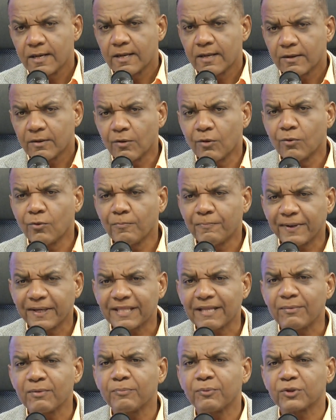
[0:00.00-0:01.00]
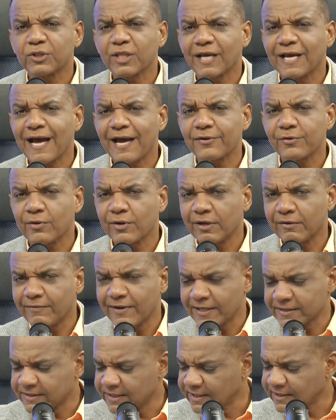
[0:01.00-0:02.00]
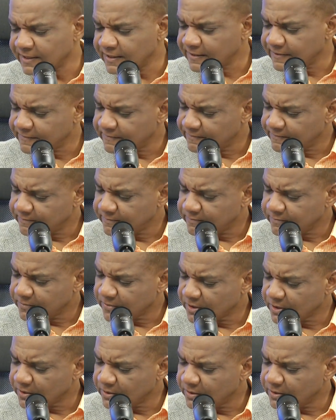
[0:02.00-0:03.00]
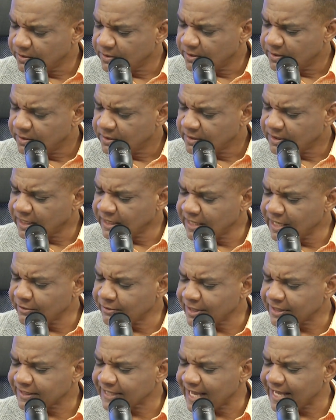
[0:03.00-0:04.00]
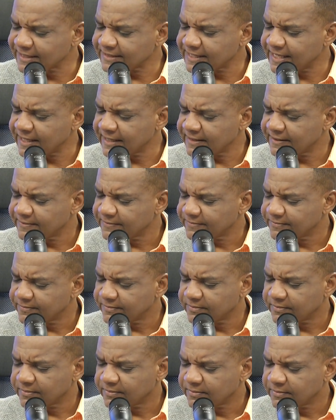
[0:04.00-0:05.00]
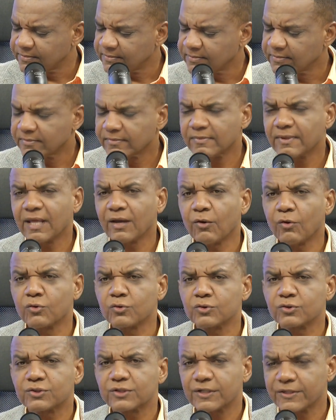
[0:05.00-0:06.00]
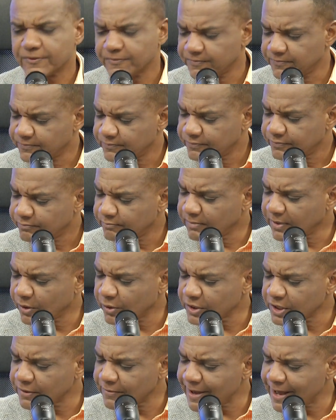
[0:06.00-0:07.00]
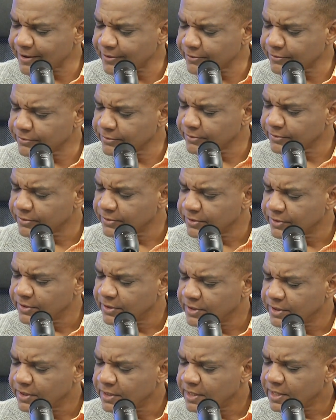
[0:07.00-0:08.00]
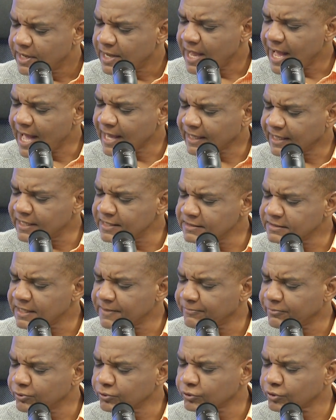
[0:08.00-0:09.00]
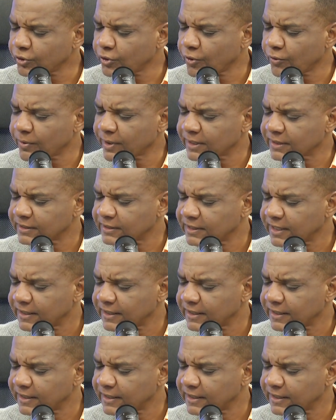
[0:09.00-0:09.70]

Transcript: con un préstamo hipotecario en el BHD. Tenía una tasa de 11. Me lo llevaron a 15.90.